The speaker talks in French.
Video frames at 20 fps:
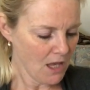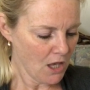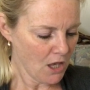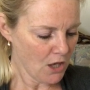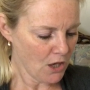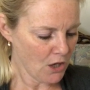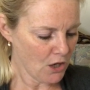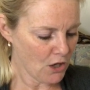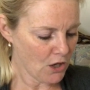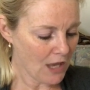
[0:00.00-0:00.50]

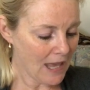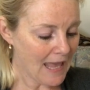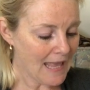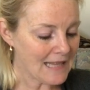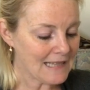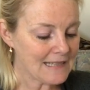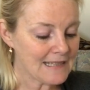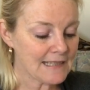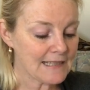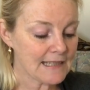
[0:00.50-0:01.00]
Euh,
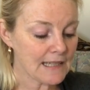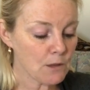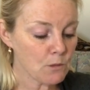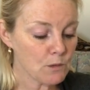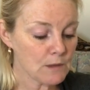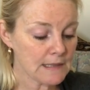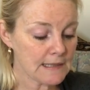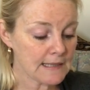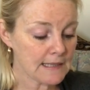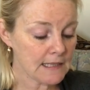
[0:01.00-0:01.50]
elle disait
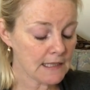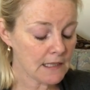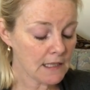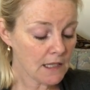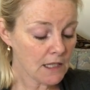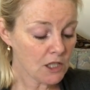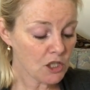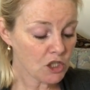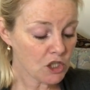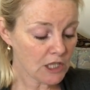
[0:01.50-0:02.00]
aussi,
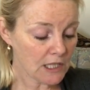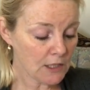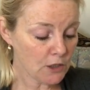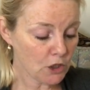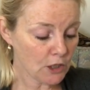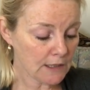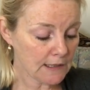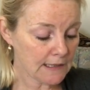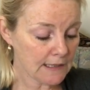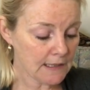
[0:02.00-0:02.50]
j'ai
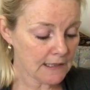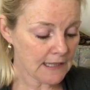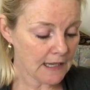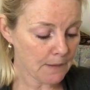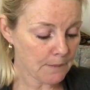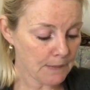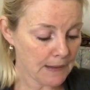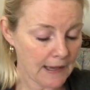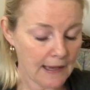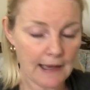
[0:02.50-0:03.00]
noté
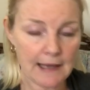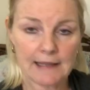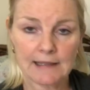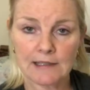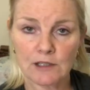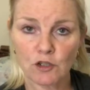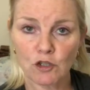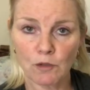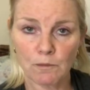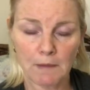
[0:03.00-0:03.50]
dans
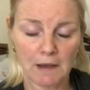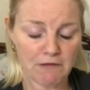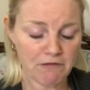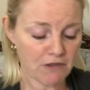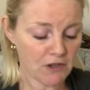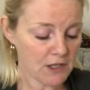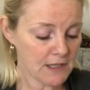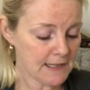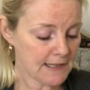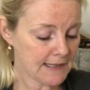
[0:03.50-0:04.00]
sur ma
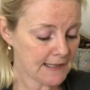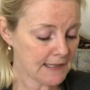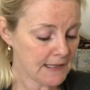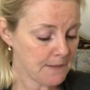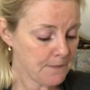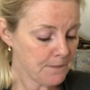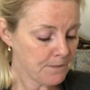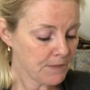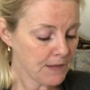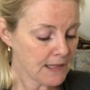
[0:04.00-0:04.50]
feuille
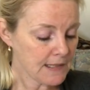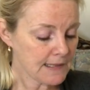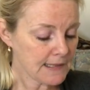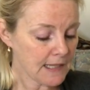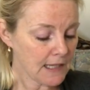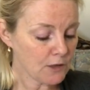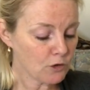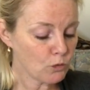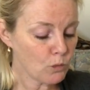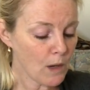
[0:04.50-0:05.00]
ici,
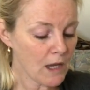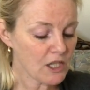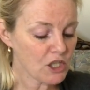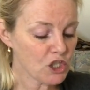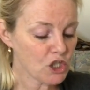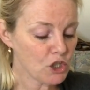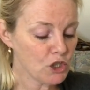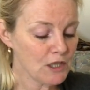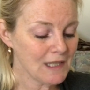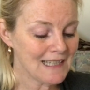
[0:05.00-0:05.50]
sans toi,
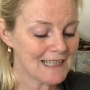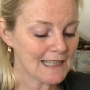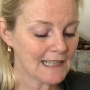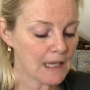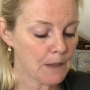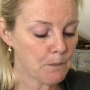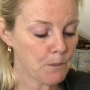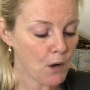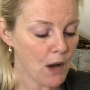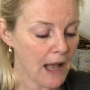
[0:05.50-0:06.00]
je n'y
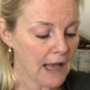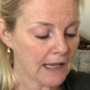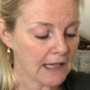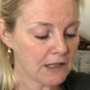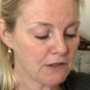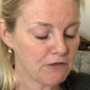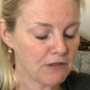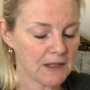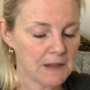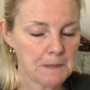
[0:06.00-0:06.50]
serais pas
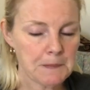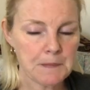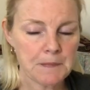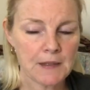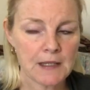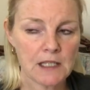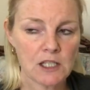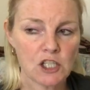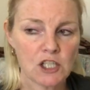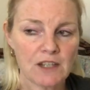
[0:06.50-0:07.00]
arrivée.
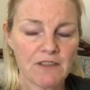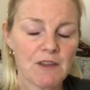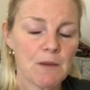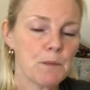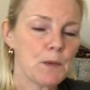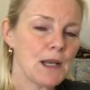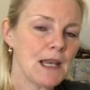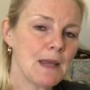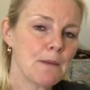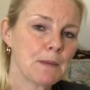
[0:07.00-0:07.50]
J'avais
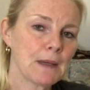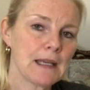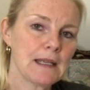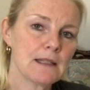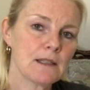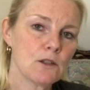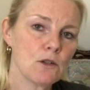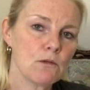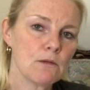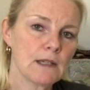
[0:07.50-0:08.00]
pas
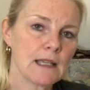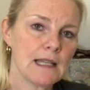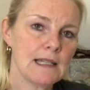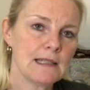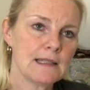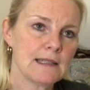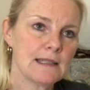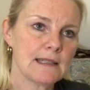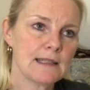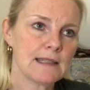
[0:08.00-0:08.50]
l'impression
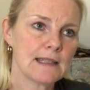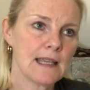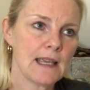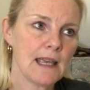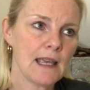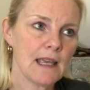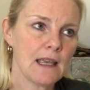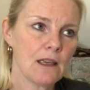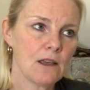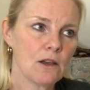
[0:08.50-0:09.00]
qu'elle
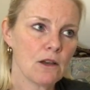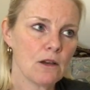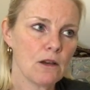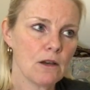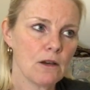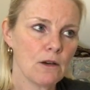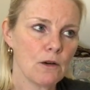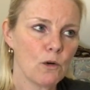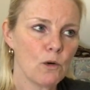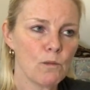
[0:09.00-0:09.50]
disait
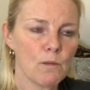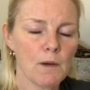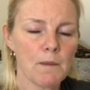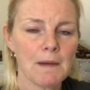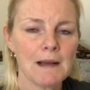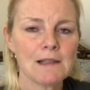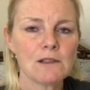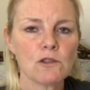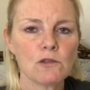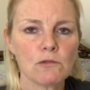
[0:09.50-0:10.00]
euh, au
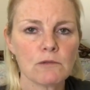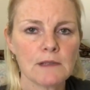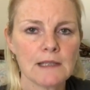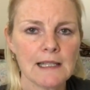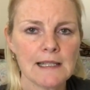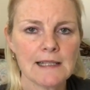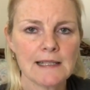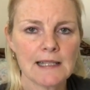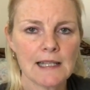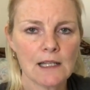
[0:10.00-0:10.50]
moment de son
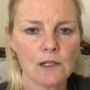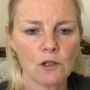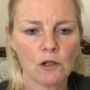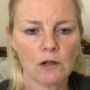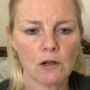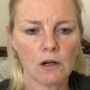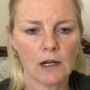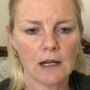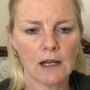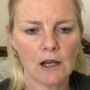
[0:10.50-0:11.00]
décès,
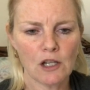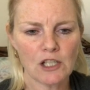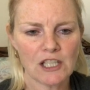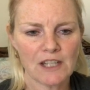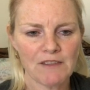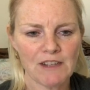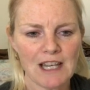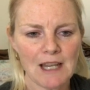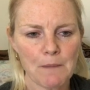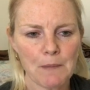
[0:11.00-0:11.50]
là.
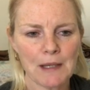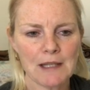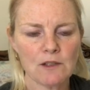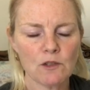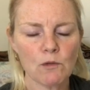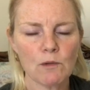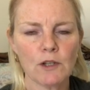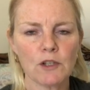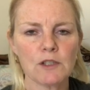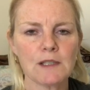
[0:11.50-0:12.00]
J'avais
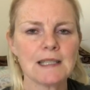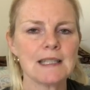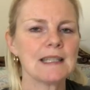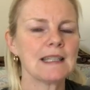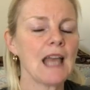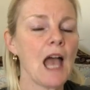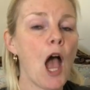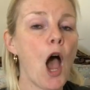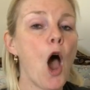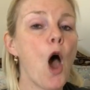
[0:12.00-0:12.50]
l'impression que
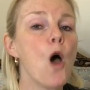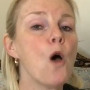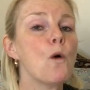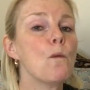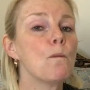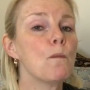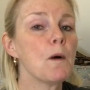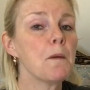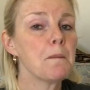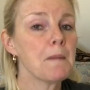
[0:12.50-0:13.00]
c'était à un
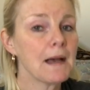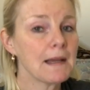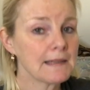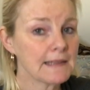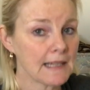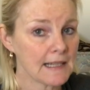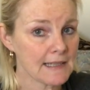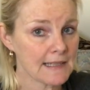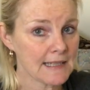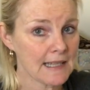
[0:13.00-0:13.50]
moment
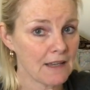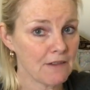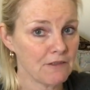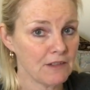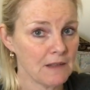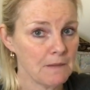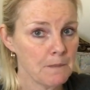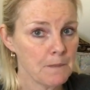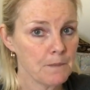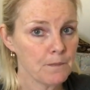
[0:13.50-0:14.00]
dans sa
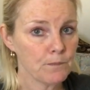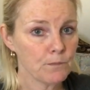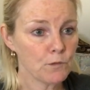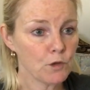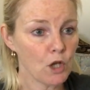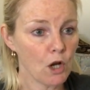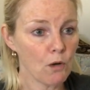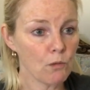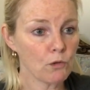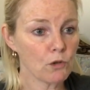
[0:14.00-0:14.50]
vie.
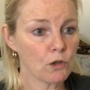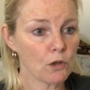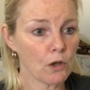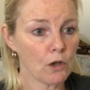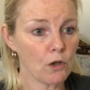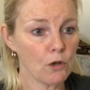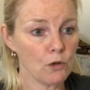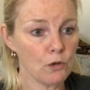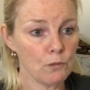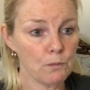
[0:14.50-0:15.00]
Donc, euh,
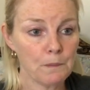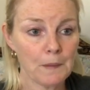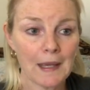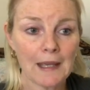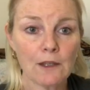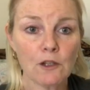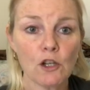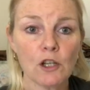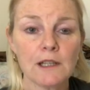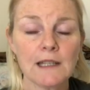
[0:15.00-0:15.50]
une
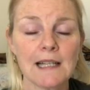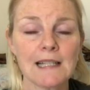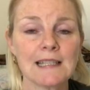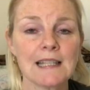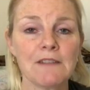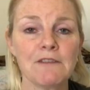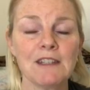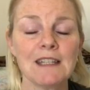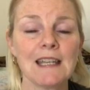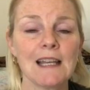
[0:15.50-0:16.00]
période dans
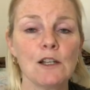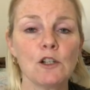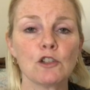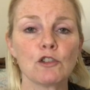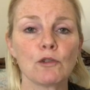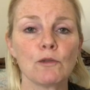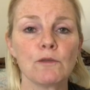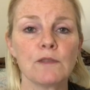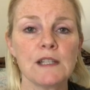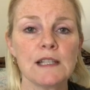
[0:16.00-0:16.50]
sa vie qu'elle a
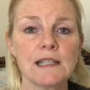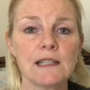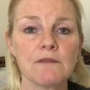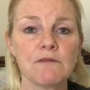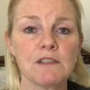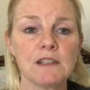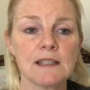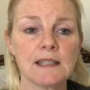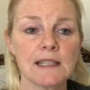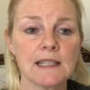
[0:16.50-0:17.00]
trouvée
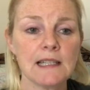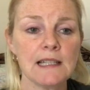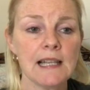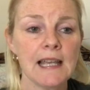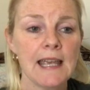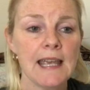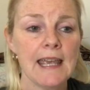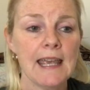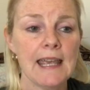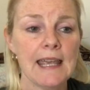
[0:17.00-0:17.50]
difficile
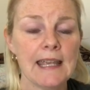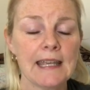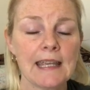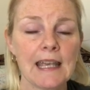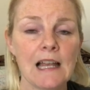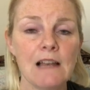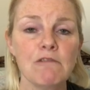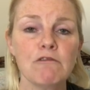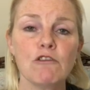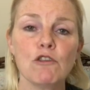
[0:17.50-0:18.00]
et
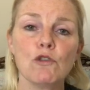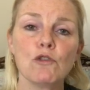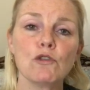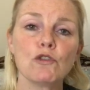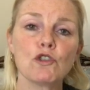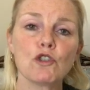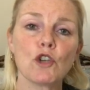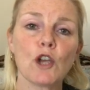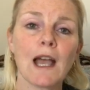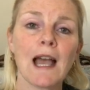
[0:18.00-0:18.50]
qu'elle veut
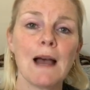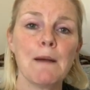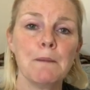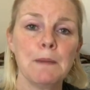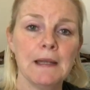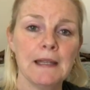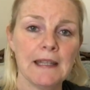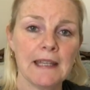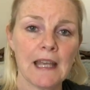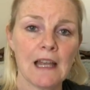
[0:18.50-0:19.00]
se
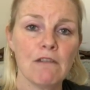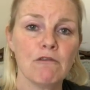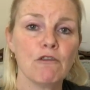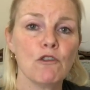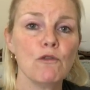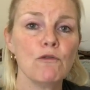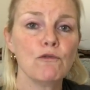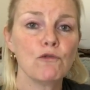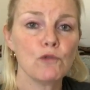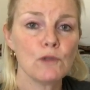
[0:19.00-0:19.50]
rappeler, qu'elle
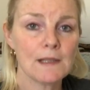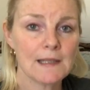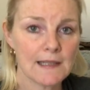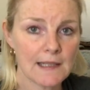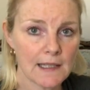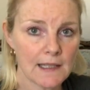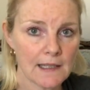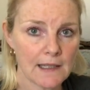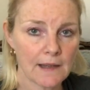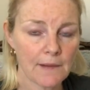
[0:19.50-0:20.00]
veut vous
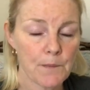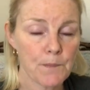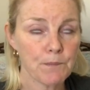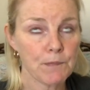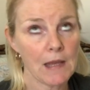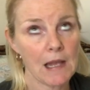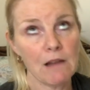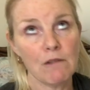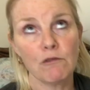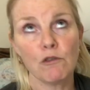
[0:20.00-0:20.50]
dire,
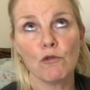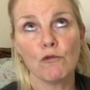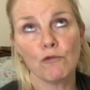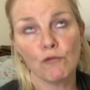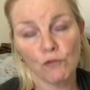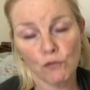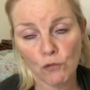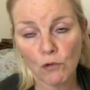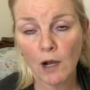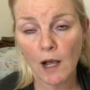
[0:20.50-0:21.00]
elle veut
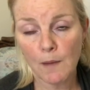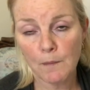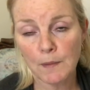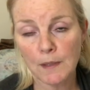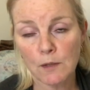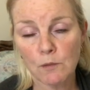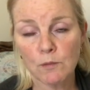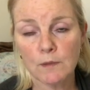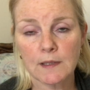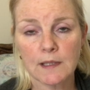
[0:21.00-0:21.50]
vous
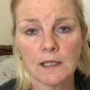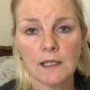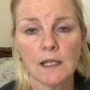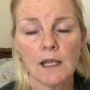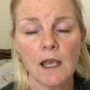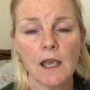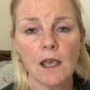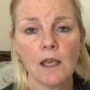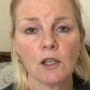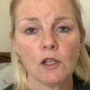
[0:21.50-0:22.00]
rappeler aussi
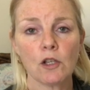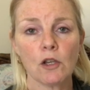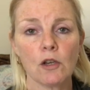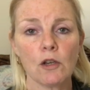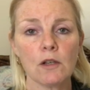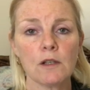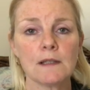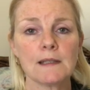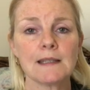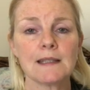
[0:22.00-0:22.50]
que
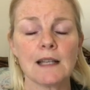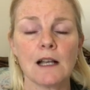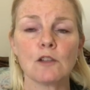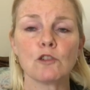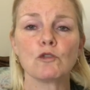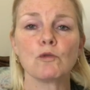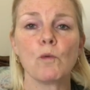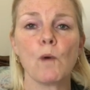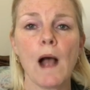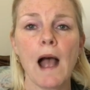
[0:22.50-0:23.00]
sans
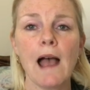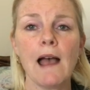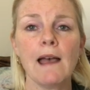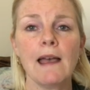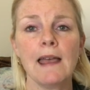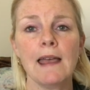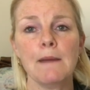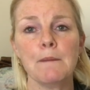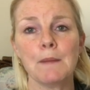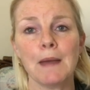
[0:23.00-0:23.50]
toi,
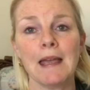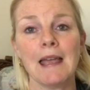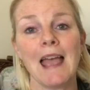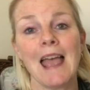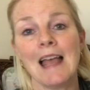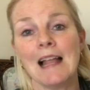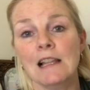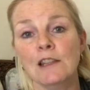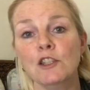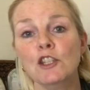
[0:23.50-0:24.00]
ben,
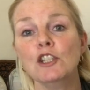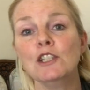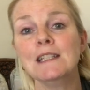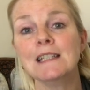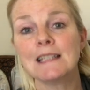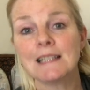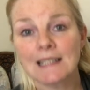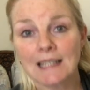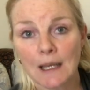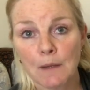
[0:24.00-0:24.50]
elle
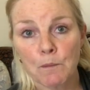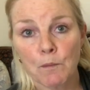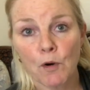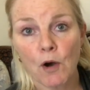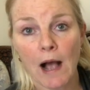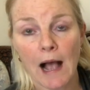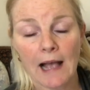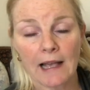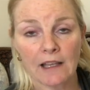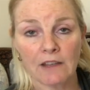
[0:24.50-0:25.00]
n'y serait
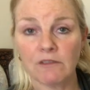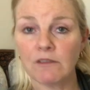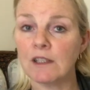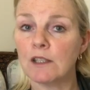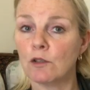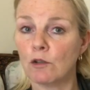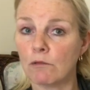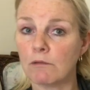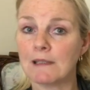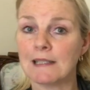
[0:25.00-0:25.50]
pas arrivée.
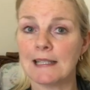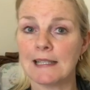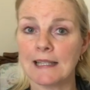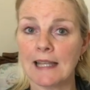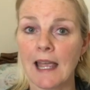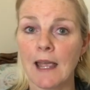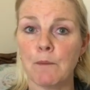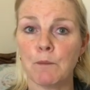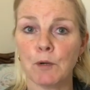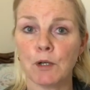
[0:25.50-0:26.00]
Donc,
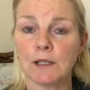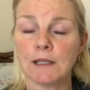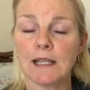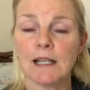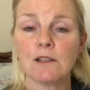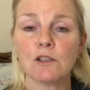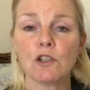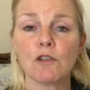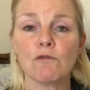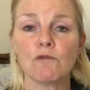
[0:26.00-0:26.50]
c'était
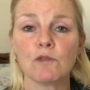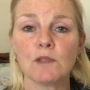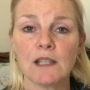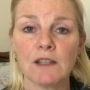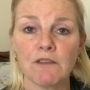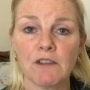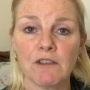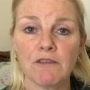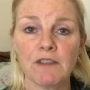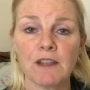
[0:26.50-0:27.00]
important ce que vous
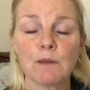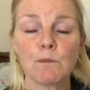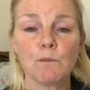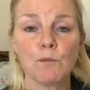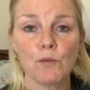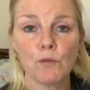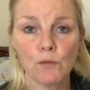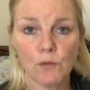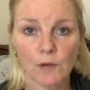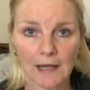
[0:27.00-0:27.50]
avez fait
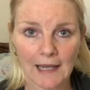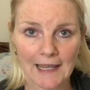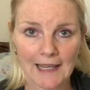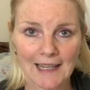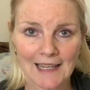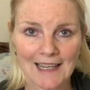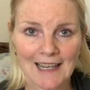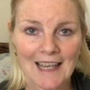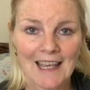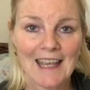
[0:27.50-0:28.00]
pour
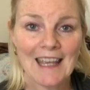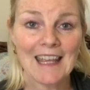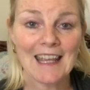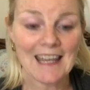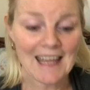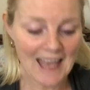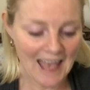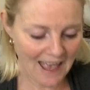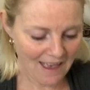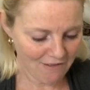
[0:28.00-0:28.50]
elle
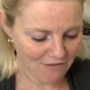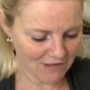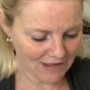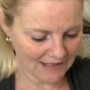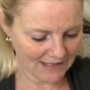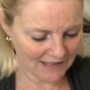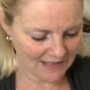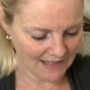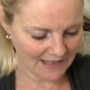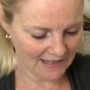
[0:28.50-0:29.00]
et
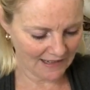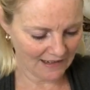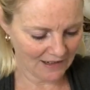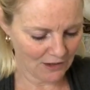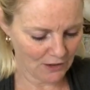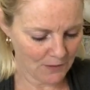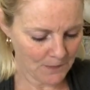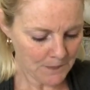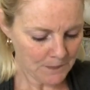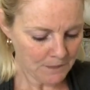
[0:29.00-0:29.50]
avec elle.